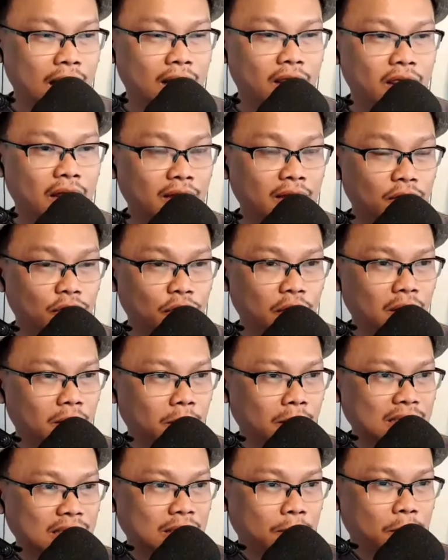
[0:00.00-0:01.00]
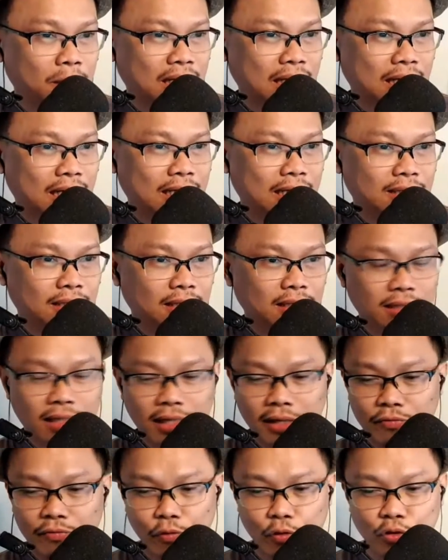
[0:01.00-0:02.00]
Thank you very much sa
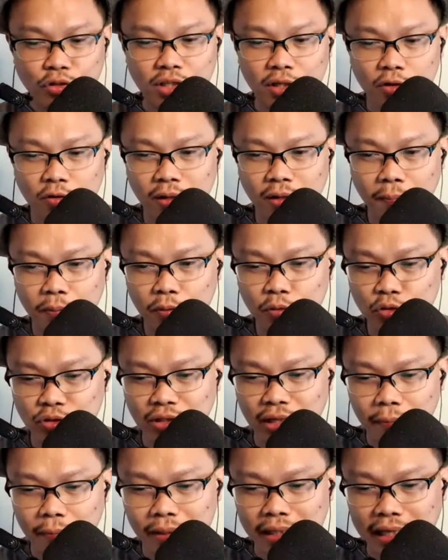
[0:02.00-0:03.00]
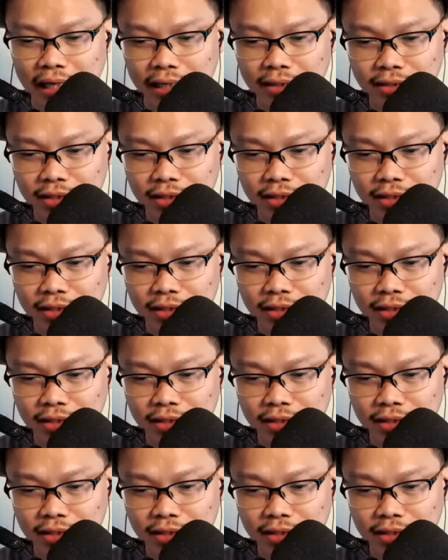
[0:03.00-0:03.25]
pagkakaintindi. 4-0 na po doon sa kabila.